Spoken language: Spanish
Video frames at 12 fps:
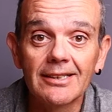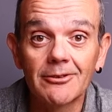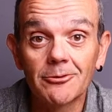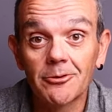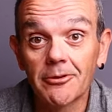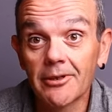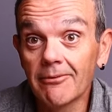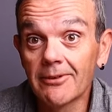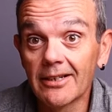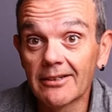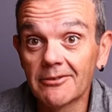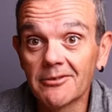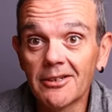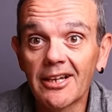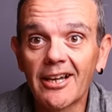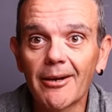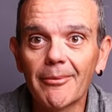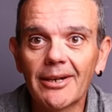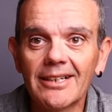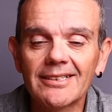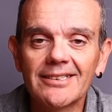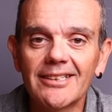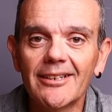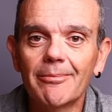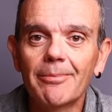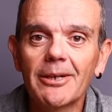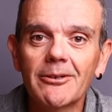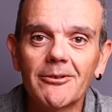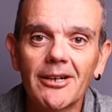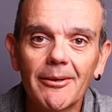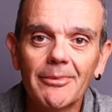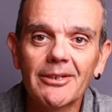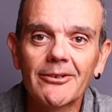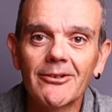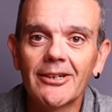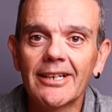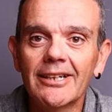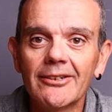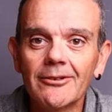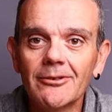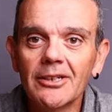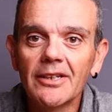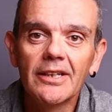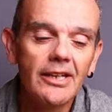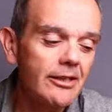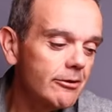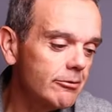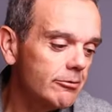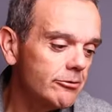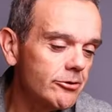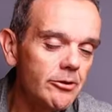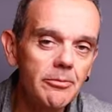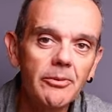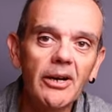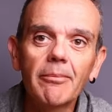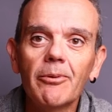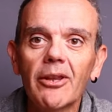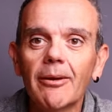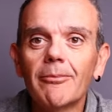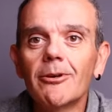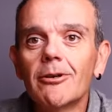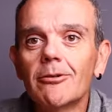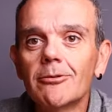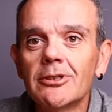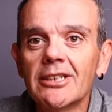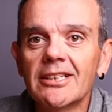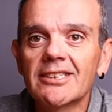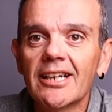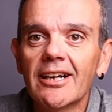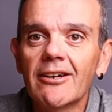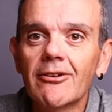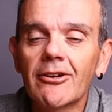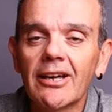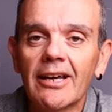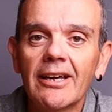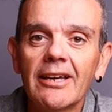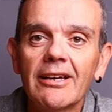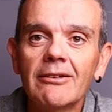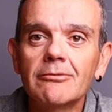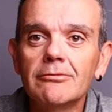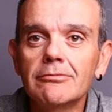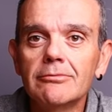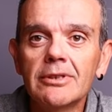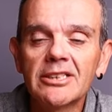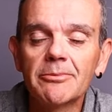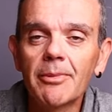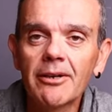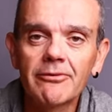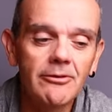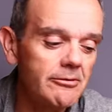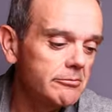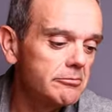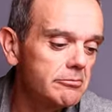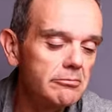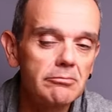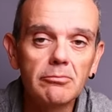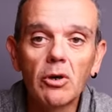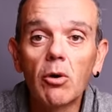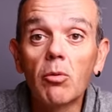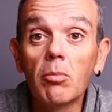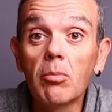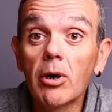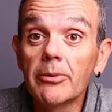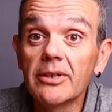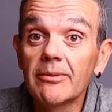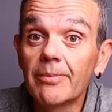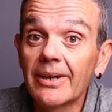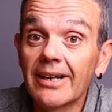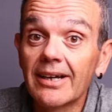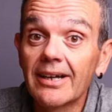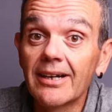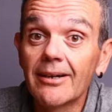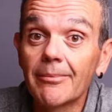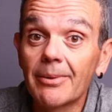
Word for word: que no son reflex, ¿no? Las cámaras sin espejo, las mirrorless, ¿no? Incluso, pues, podemos utilizar lo que es un smartphone, un, móvil para,